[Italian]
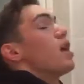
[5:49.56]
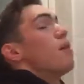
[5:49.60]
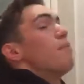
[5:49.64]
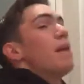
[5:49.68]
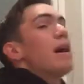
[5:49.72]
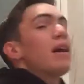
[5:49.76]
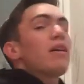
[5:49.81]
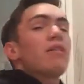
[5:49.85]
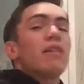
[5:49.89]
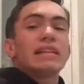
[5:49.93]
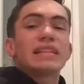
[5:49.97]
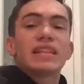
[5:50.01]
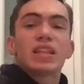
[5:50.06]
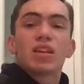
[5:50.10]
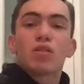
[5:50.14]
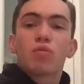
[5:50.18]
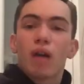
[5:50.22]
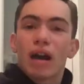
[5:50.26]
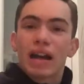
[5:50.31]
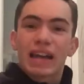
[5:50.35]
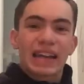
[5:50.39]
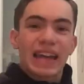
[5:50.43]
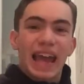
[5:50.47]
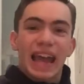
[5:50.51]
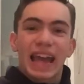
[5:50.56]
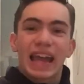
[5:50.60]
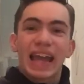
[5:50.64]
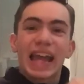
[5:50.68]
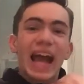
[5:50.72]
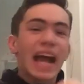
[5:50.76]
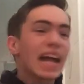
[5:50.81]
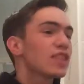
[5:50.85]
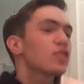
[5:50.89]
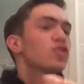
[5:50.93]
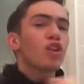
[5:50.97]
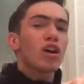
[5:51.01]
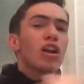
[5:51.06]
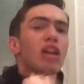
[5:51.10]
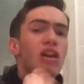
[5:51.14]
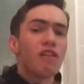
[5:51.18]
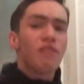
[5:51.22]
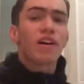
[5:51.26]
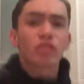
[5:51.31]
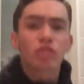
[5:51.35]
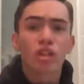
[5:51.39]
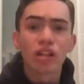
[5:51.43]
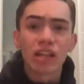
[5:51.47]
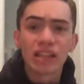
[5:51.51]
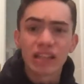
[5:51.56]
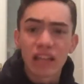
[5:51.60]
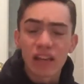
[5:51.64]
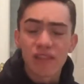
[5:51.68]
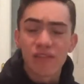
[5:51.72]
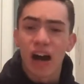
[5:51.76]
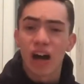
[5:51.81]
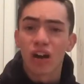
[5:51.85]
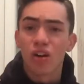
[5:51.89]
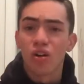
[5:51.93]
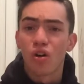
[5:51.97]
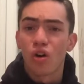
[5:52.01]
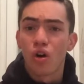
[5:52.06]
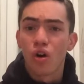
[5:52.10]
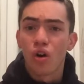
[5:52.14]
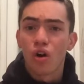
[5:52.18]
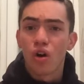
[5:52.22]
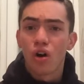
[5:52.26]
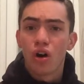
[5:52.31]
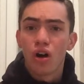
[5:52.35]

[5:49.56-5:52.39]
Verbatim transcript: ma questi qua che cazzo hanno fatto l'intervallo?